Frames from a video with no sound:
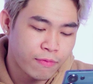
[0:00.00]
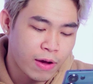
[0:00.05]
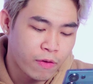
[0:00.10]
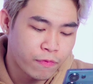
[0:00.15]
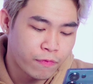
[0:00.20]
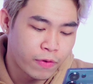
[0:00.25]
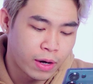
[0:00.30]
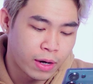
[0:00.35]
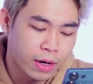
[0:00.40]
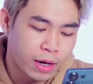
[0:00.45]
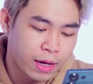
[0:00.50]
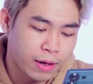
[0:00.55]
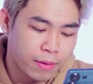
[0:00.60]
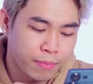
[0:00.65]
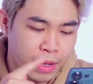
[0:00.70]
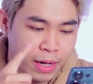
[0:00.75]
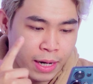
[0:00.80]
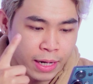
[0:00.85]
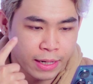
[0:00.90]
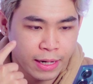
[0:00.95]
vào phần
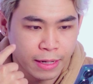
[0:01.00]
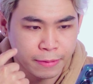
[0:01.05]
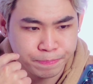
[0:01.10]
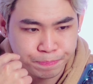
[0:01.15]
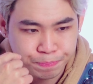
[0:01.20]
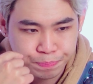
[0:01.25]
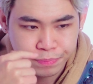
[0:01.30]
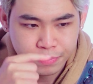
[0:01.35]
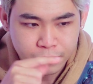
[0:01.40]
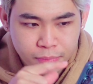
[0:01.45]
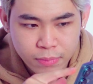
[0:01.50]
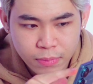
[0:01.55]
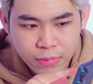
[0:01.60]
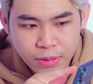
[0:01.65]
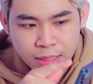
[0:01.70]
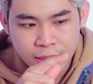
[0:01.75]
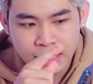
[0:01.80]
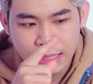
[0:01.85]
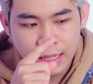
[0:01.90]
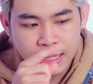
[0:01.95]
màn hình này.
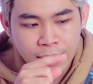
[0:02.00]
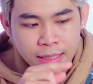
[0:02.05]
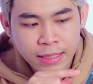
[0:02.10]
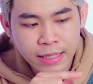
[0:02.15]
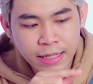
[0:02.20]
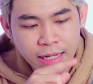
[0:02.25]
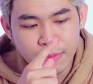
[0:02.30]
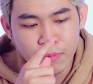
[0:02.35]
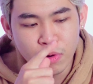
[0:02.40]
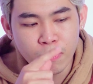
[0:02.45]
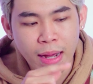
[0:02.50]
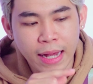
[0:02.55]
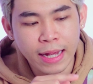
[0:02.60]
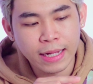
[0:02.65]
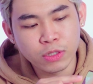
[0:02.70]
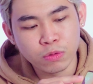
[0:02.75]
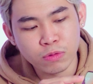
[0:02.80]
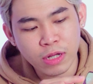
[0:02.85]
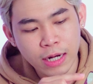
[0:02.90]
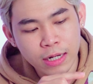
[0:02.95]
Thì khi mua máy
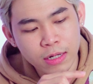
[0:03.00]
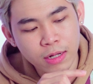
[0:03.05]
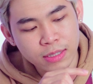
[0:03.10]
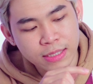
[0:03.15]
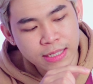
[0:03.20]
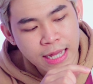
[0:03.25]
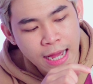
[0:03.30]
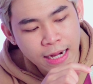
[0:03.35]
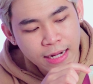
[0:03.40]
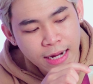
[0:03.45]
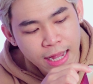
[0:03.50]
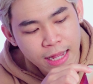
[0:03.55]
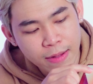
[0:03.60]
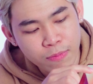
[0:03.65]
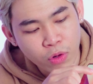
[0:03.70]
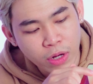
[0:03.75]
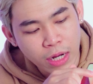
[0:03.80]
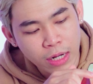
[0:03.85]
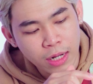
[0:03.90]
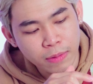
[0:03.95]
ấy, chúng ta đã được dán ngay
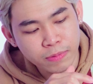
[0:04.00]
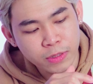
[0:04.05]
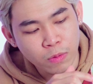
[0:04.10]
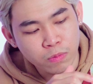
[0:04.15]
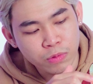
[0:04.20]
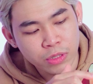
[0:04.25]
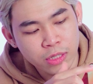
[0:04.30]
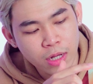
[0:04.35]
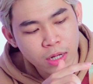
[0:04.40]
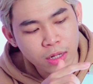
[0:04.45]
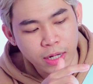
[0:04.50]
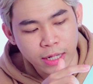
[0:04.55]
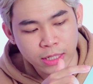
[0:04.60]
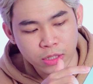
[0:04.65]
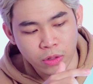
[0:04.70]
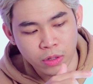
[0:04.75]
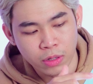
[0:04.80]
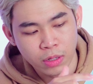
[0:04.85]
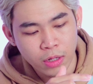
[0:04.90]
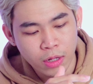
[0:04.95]
một cái lớp chống xước ở đây
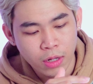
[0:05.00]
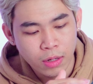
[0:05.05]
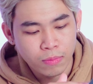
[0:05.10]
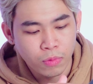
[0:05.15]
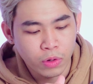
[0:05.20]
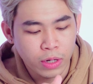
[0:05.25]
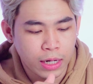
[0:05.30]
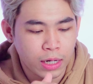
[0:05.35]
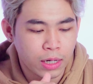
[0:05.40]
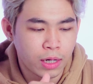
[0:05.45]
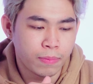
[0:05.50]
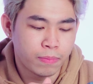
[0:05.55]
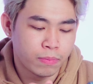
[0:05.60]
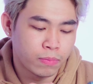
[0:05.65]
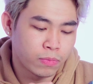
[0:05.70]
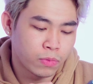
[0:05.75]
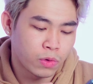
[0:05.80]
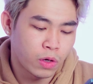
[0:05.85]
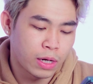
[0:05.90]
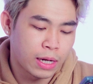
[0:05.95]
rồi, một cái lớp
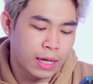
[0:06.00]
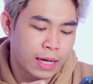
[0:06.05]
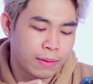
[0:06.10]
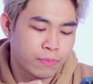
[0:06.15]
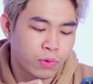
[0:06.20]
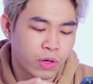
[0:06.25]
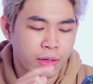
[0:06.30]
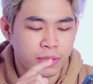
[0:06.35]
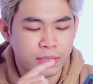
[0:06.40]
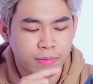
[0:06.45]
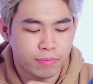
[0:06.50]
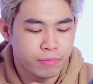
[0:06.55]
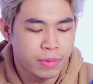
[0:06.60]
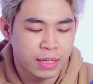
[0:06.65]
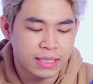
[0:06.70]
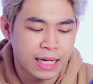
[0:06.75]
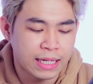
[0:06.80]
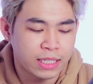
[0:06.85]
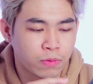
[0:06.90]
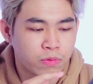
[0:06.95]
gọi là một cái
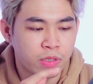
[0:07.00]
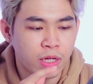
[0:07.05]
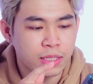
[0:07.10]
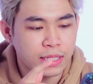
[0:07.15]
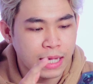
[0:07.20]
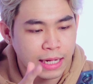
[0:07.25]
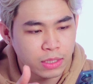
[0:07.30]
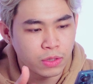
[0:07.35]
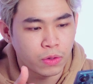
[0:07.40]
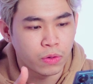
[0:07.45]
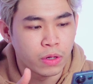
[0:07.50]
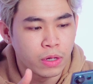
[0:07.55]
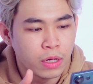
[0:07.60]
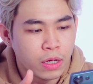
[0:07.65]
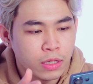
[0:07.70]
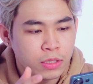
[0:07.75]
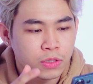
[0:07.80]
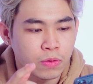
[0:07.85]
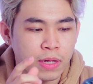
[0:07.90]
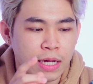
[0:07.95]
miếng dán chống xước sẵn rồi.
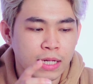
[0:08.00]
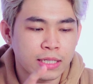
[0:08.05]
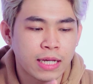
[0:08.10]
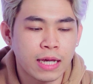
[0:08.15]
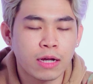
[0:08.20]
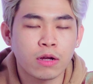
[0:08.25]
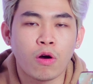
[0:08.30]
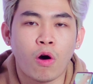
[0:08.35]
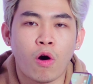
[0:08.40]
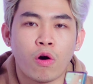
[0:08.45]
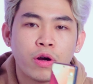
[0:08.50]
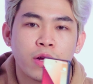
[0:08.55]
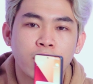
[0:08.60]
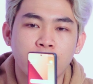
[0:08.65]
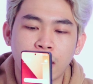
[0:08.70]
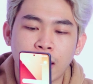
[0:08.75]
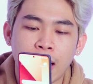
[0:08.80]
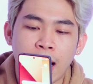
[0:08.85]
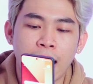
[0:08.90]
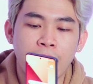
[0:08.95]
Chúng ta sẽ có được
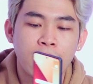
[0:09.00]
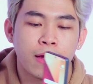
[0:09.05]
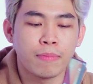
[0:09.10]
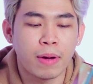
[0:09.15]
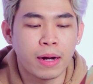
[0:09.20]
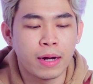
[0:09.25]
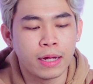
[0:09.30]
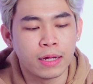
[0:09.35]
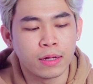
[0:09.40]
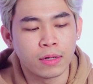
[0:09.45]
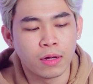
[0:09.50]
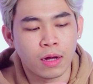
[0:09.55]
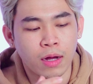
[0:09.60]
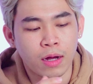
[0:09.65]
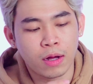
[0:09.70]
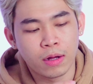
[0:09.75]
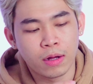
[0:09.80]
cái màn hình